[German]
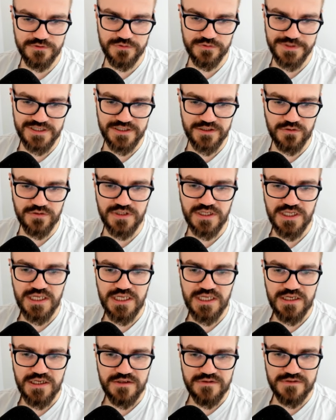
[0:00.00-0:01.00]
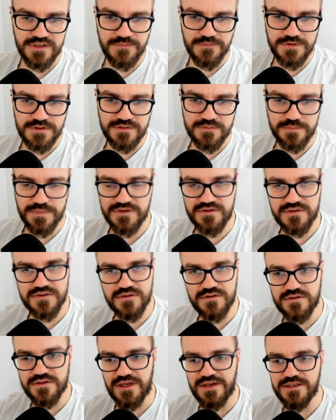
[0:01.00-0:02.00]
oder man kann auch sich einfach ein
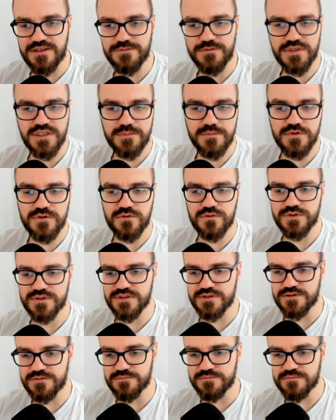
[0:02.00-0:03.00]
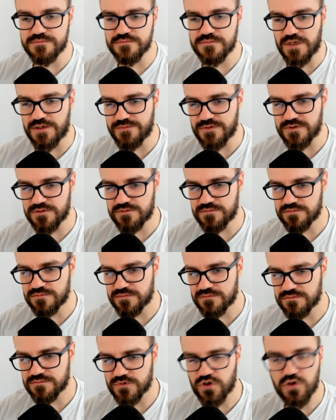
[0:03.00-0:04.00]
bisschen Teil davon nehmen und ähm, einfach
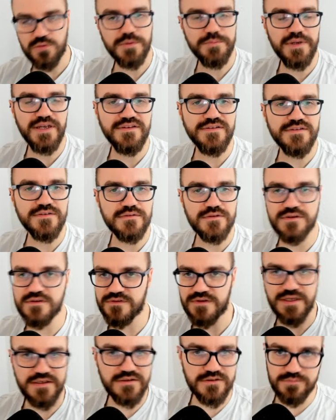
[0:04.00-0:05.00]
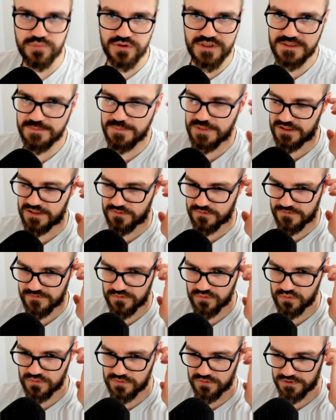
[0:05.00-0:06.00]
copy-pasten in das eigene
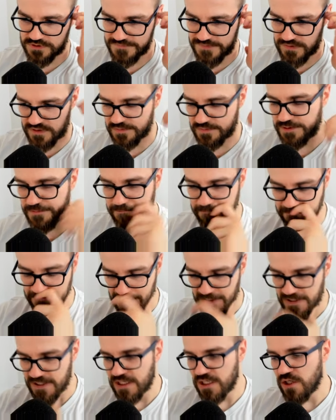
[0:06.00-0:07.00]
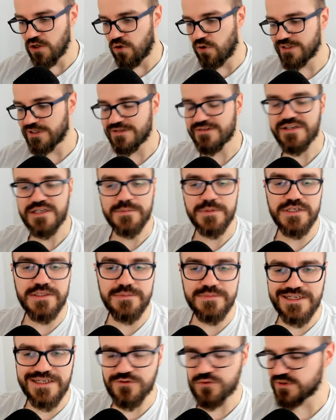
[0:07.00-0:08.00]
Projektplanungstool oder wie auch immer. Und dann sagt man
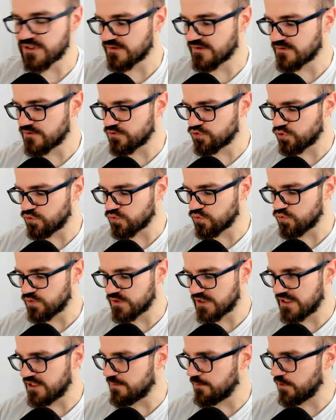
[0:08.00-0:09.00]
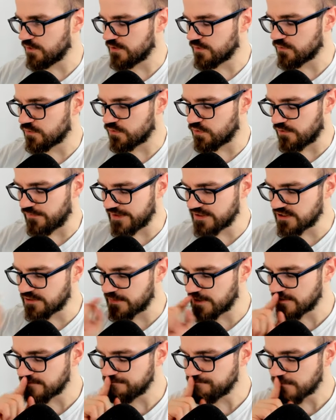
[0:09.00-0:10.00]
eben, na gut, das ist jetzt schön und gut, ich möchte natürlich noch
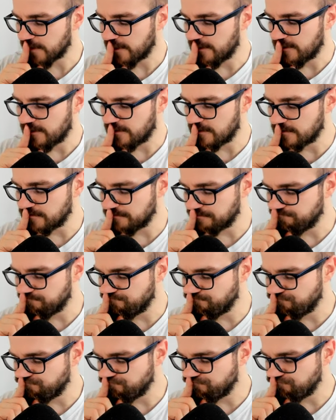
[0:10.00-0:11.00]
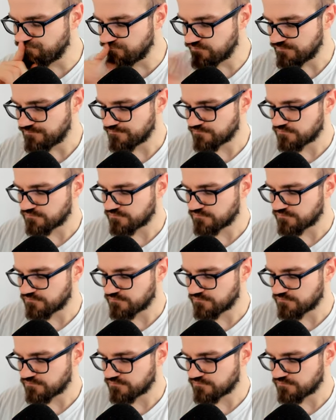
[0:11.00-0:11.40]
weitermachen. Ähm